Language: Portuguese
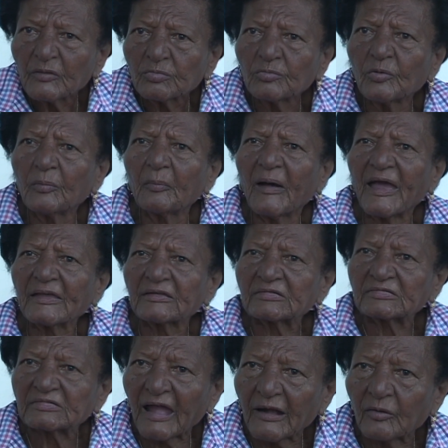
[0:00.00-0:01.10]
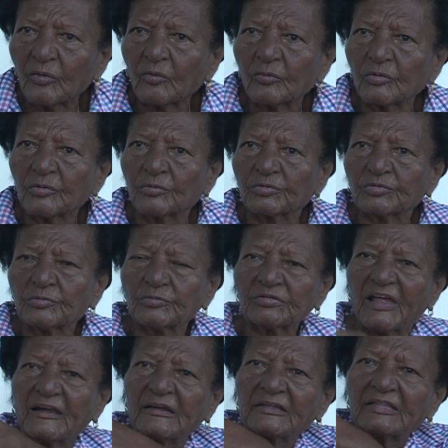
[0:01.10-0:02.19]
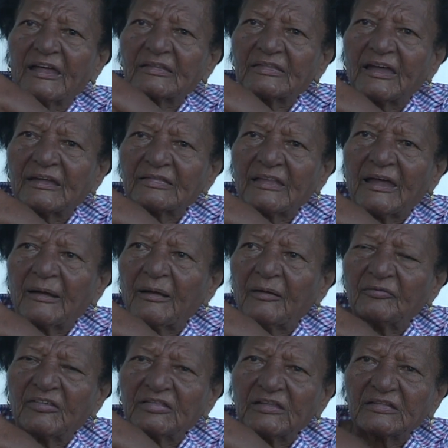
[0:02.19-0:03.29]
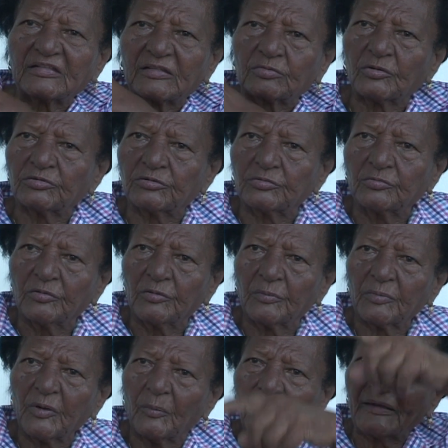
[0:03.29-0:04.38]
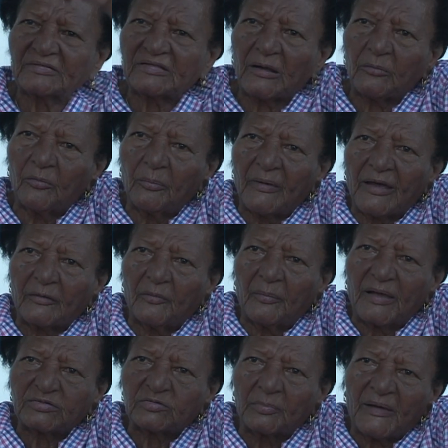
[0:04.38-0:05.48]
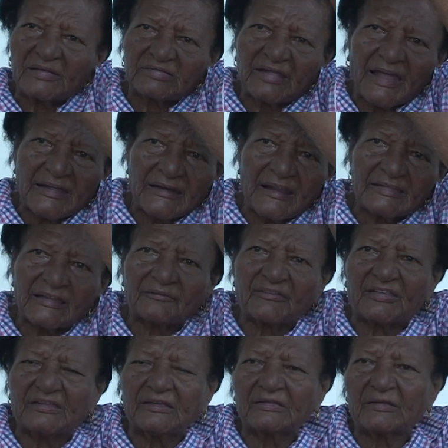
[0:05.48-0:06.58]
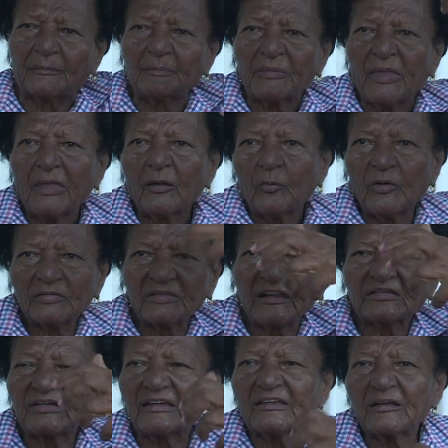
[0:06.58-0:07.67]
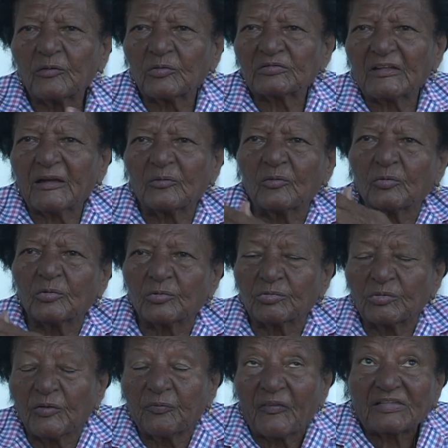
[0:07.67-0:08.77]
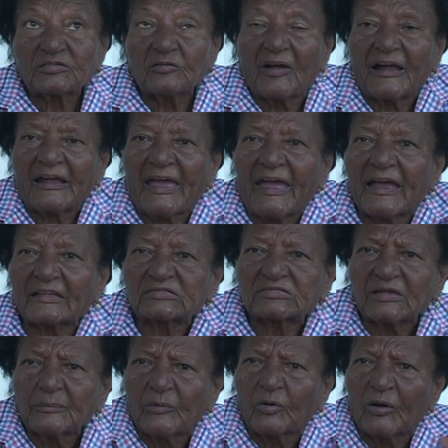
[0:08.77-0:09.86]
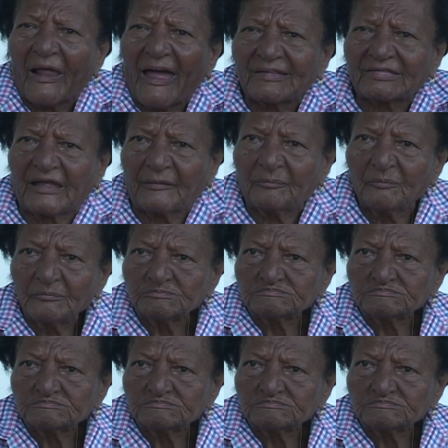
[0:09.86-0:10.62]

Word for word: do Maitá com o Curuzu ali na, na, na, Avenida 2 de Julho, porque o Maitá, o, Ma, o Márcio do Maitá é lá na Avenida. Quando eles saíam, encontravam com o Curuzu e faziam uma guerra simulada